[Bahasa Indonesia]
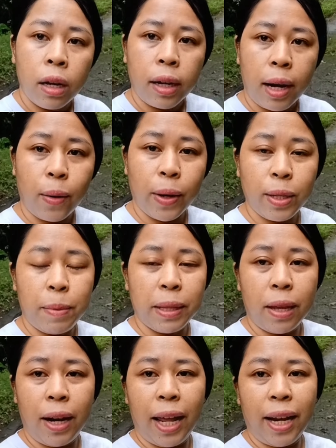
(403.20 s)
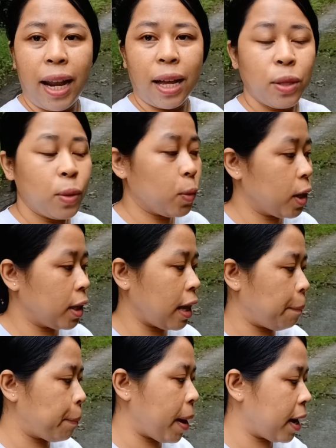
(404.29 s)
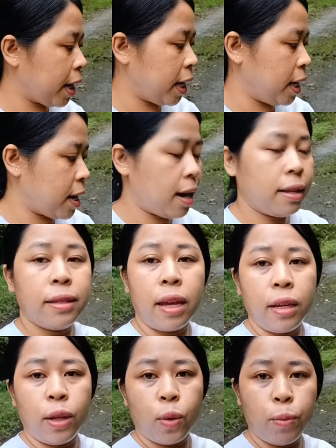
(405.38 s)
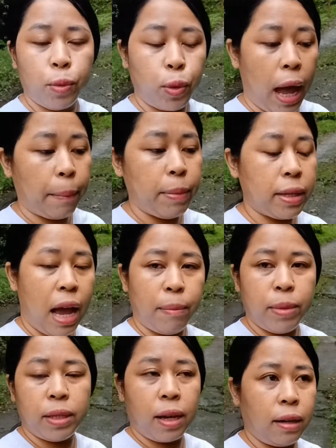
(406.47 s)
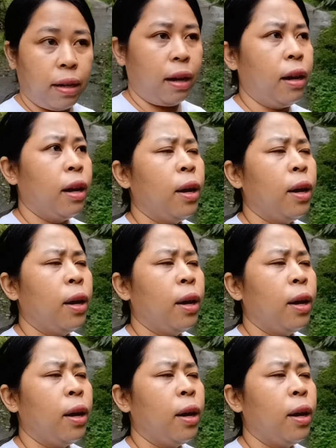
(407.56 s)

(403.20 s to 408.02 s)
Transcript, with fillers: Dan oke sebetulnya langsung kita panenin aja ini rumput amis-amisan ya